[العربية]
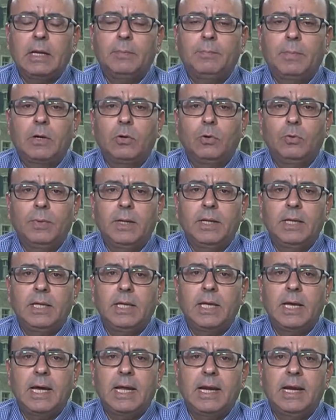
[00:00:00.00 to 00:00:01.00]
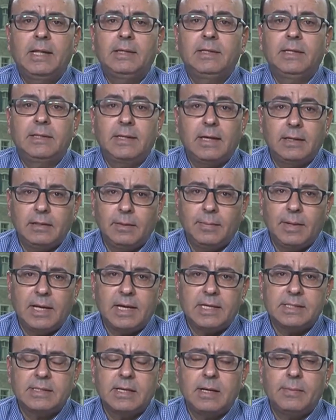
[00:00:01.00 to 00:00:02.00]
البرلمانية التي تأتي
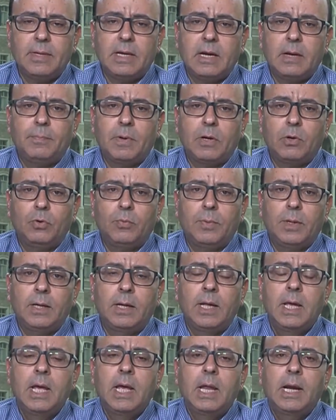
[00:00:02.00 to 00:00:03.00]
بالأحزاب إلى البرلمان